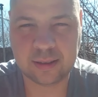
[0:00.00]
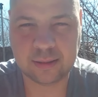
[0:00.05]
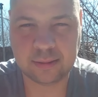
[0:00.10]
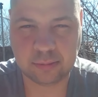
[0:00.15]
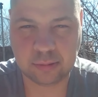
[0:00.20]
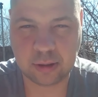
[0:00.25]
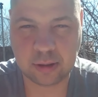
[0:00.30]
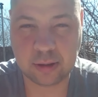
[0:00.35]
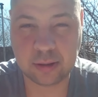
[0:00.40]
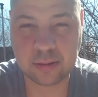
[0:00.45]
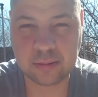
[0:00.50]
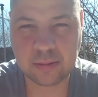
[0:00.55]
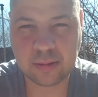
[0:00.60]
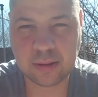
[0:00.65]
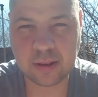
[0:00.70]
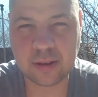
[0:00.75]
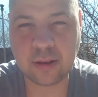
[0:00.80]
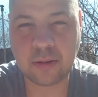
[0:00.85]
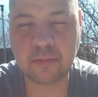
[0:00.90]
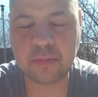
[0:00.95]
No,
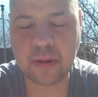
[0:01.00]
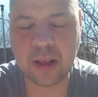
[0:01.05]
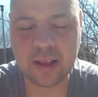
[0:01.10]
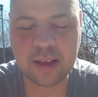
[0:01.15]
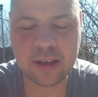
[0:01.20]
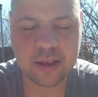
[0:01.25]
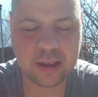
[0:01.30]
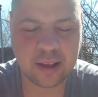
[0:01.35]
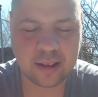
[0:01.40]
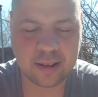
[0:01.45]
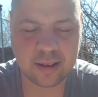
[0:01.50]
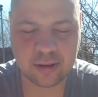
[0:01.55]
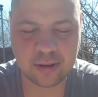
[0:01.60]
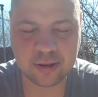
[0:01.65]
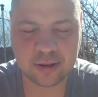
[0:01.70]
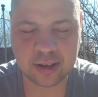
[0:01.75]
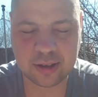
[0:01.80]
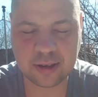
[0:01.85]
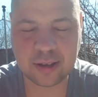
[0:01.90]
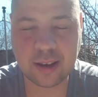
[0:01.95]
to mieliście
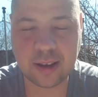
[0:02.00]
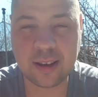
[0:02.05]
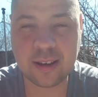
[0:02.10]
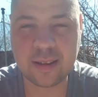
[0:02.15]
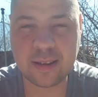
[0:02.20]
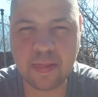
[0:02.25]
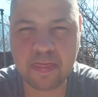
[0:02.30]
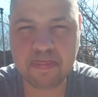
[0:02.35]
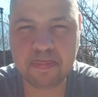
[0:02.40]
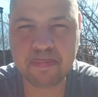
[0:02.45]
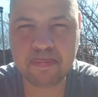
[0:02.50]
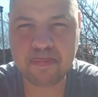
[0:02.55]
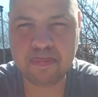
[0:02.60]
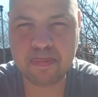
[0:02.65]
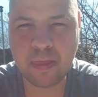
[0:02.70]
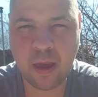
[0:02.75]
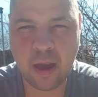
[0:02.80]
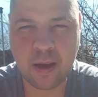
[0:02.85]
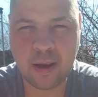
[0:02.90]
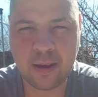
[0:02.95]
troszeczkę.
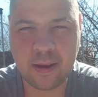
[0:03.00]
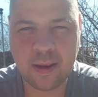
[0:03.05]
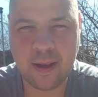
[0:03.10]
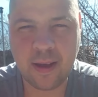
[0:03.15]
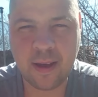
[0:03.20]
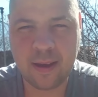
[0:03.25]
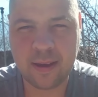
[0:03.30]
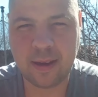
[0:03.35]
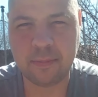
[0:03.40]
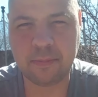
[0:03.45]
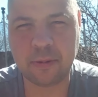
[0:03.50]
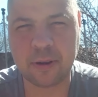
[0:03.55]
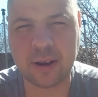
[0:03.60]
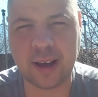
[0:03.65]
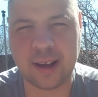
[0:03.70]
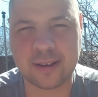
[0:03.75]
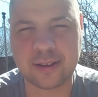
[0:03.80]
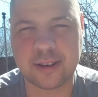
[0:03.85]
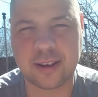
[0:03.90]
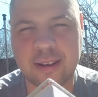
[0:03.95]
Ja
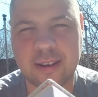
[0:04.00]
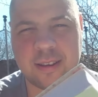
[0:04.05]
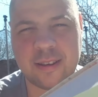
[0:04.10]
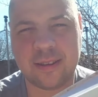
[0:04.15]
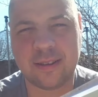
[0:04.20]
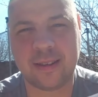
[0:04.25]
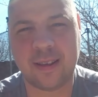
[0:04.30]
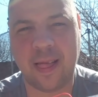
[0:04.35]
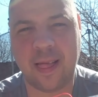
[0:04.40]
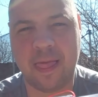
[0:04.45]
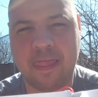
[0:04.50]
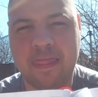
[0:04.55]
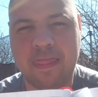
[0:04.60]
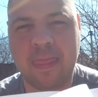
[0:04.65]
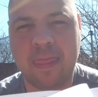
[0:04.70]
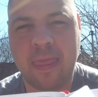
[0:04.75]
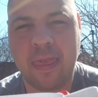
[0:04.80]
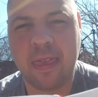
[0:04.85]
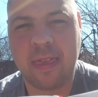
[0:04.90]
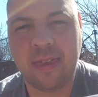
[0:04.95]
pokażę.
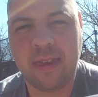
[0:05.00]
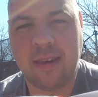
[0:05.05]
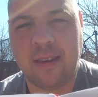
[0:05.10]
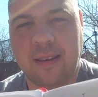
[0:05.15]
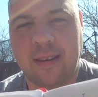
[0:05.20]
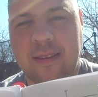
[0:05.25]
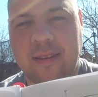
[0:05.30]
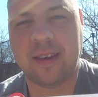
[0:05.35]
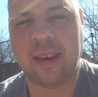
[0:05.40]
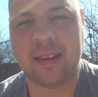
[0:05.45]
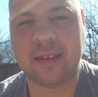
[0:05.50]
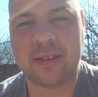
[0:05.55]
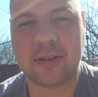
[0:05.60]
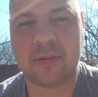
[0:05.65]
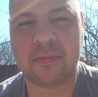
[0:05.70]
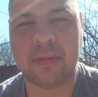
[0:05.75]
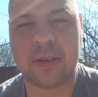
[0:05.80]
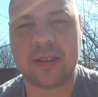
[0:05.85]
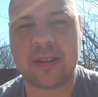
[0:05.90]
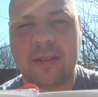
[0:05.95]
Nie wiem, czy
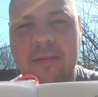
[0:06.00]
będzie